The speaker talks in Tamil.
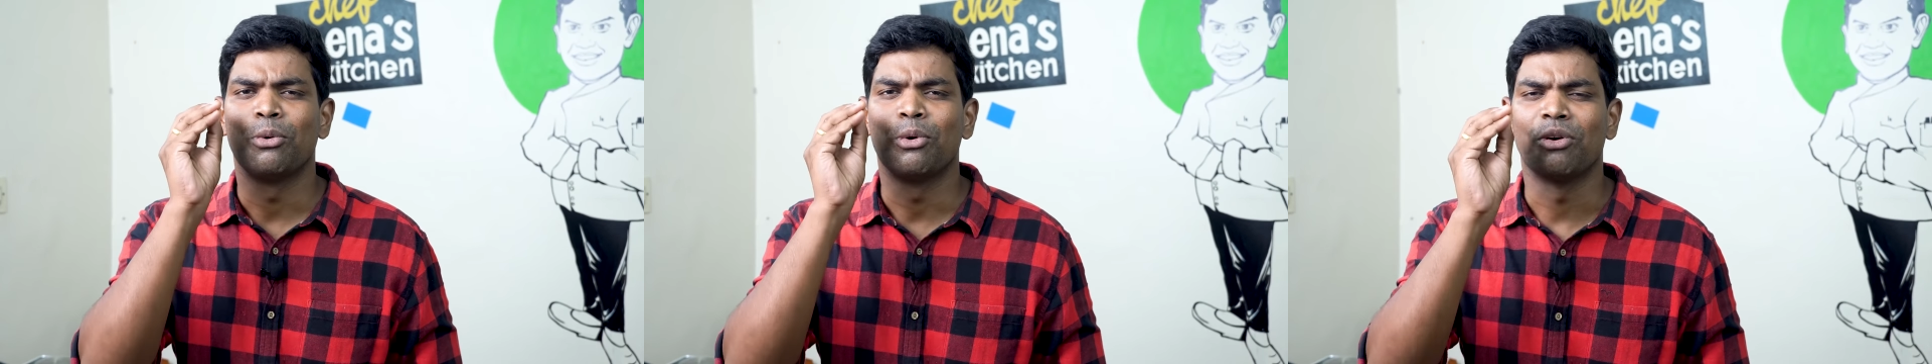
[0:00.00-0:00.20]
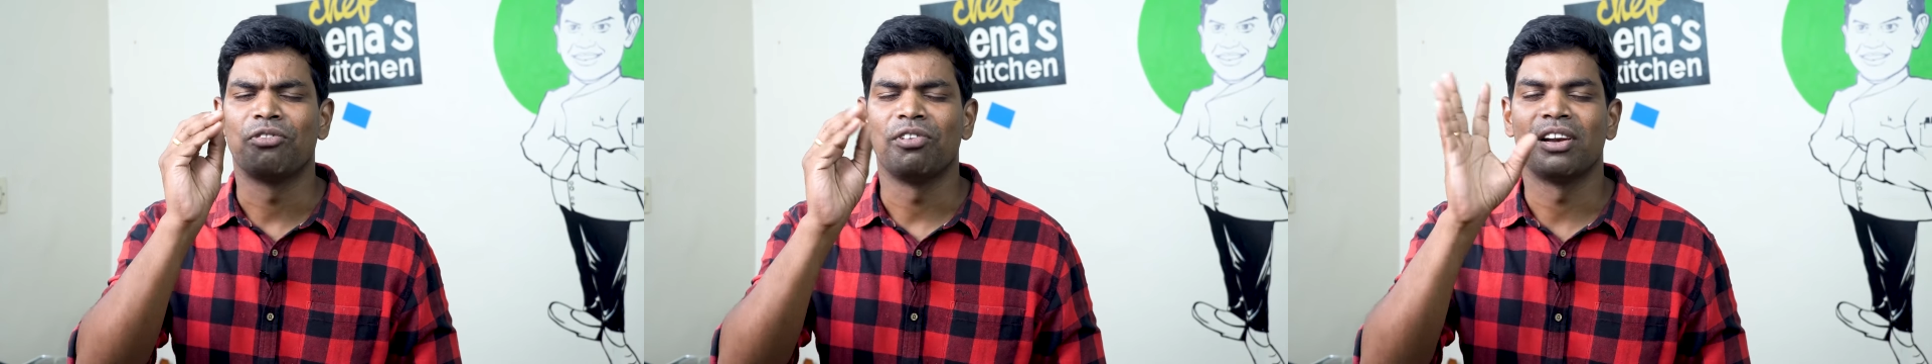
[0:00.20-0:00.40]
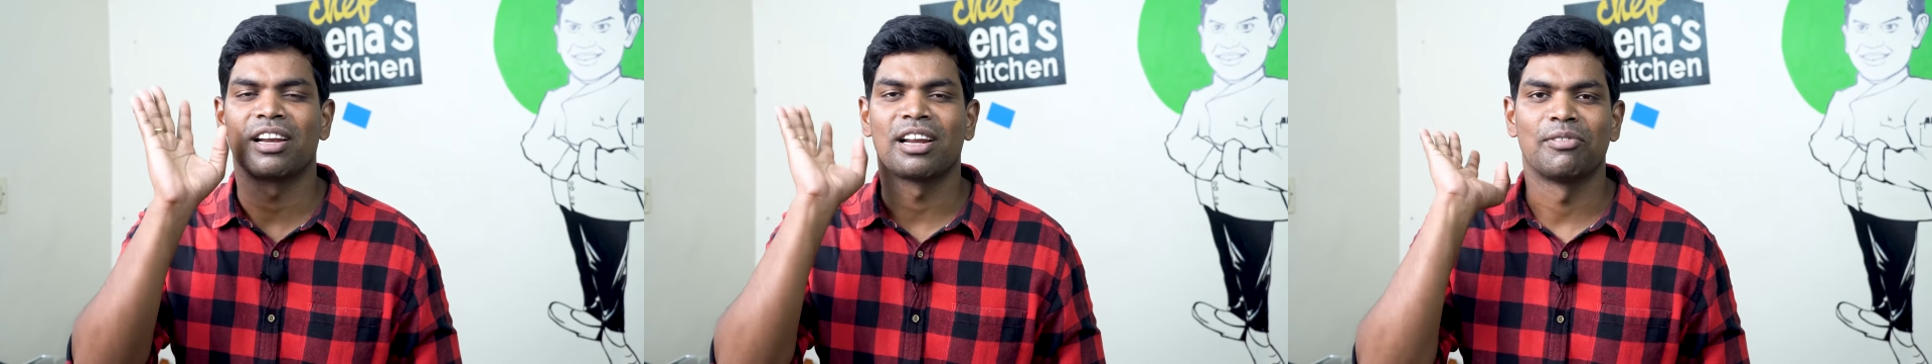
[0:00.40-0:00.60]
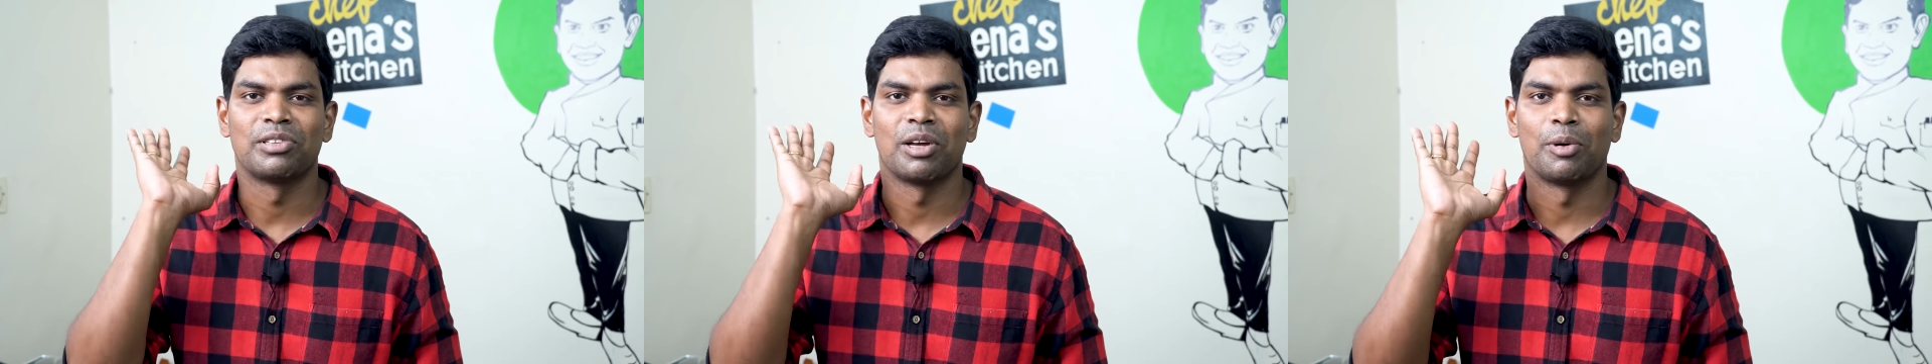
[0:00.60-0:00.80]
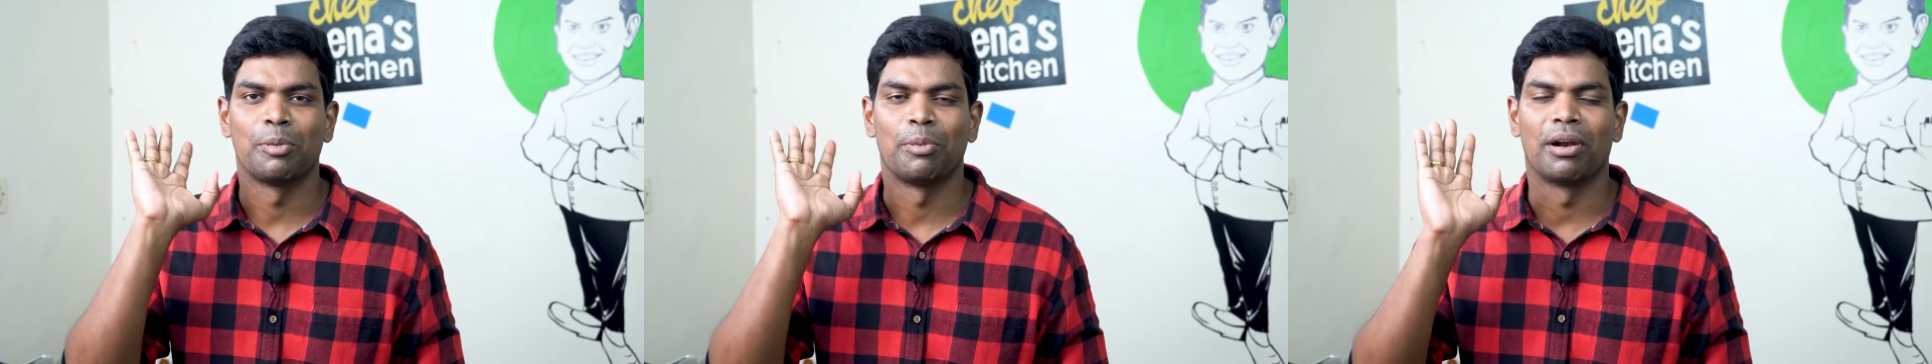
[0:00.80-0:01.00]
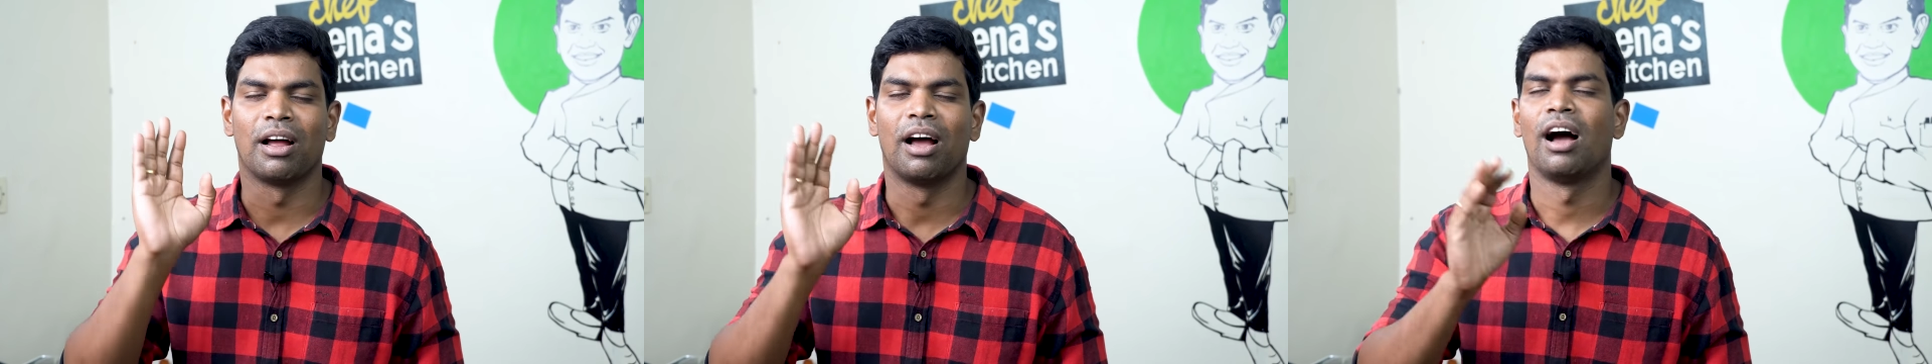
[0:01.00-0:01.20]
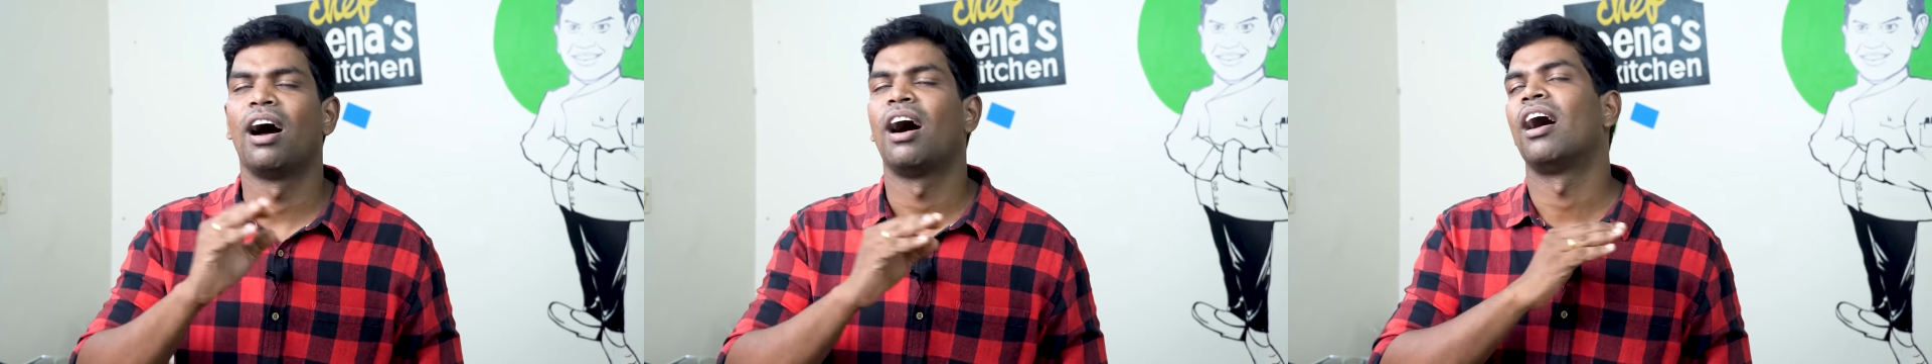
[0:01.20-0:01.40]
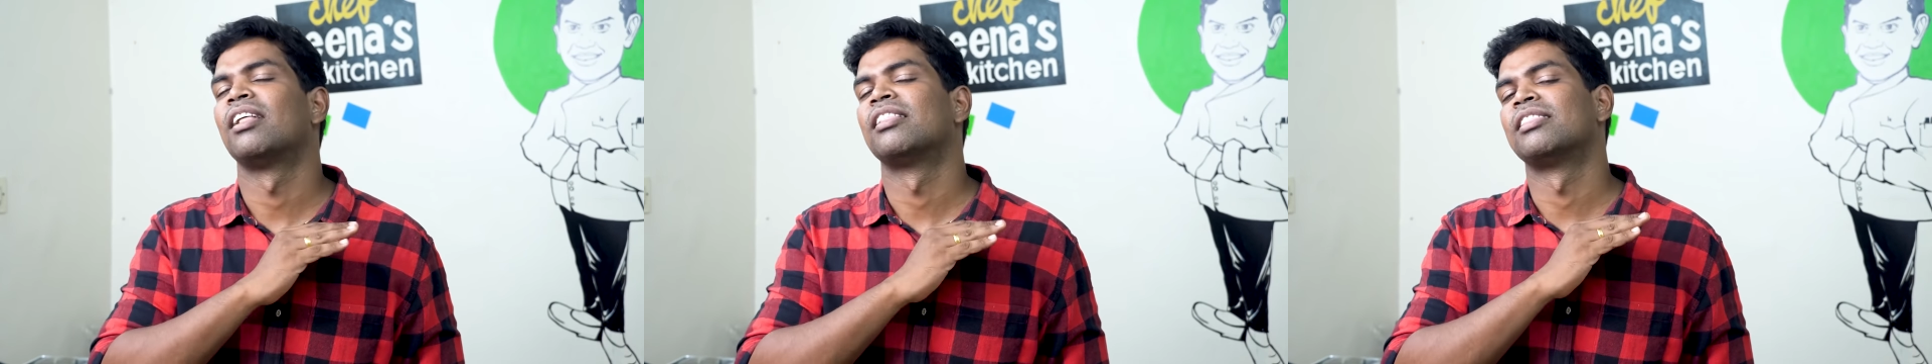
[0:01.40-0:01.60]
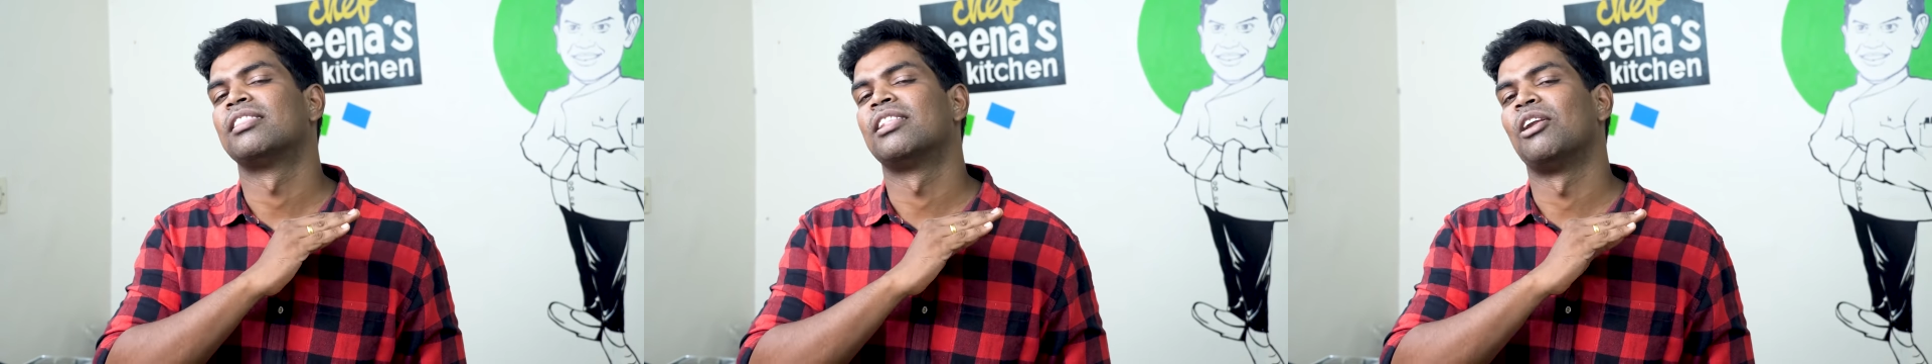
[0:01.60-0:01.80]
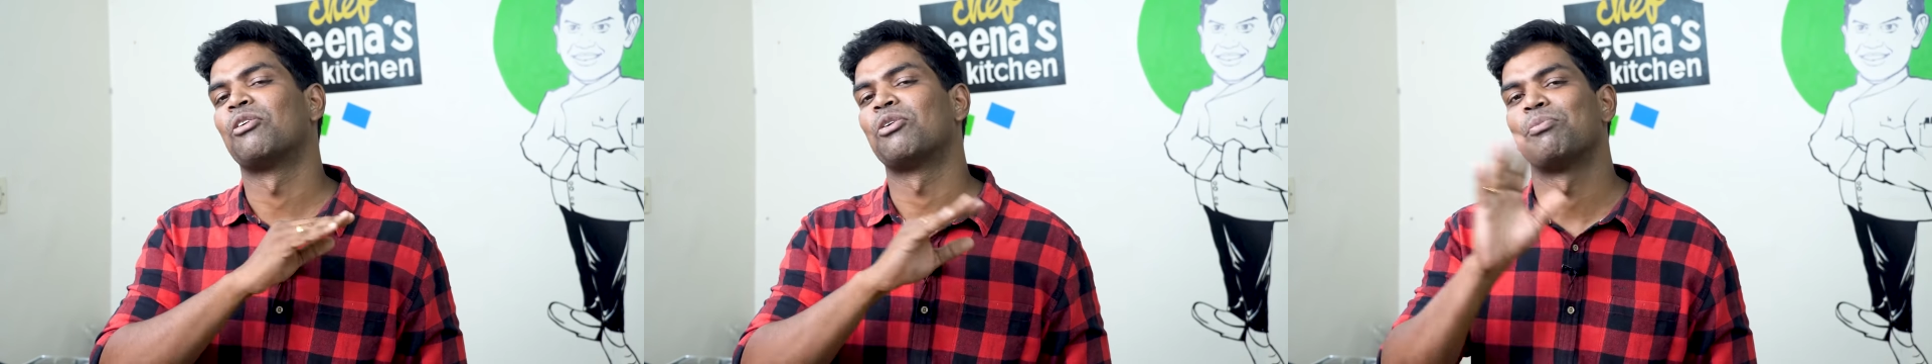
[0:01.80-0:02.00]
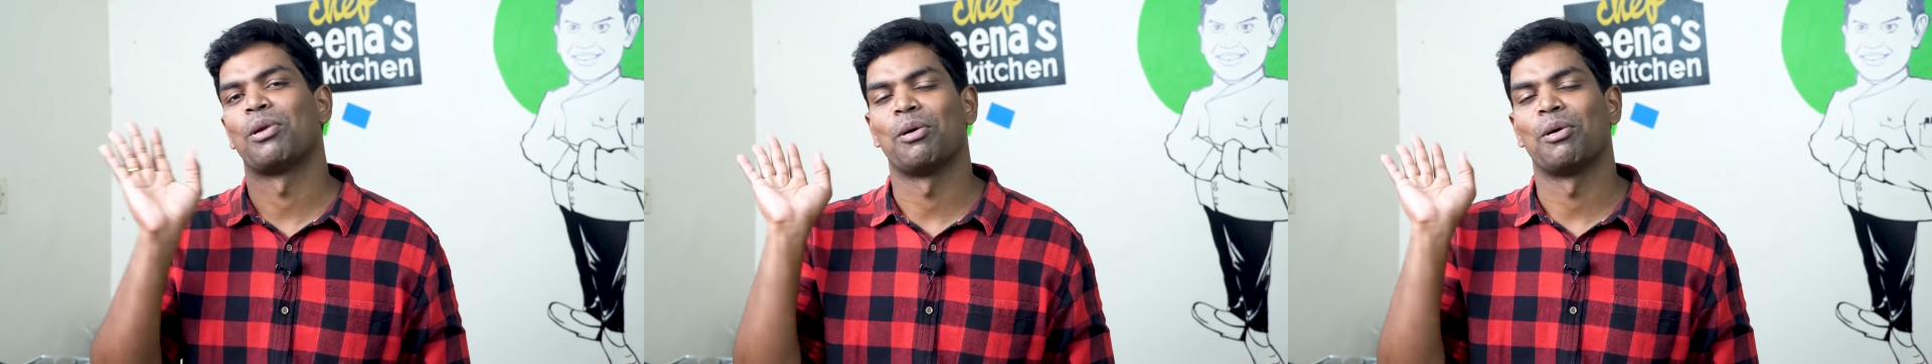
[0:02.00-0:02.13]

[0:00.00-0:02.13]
ஒரு ஃபில்டர் காஃபி சாப்பிட்டு பாருங்கள் அந்த அளவுக்கு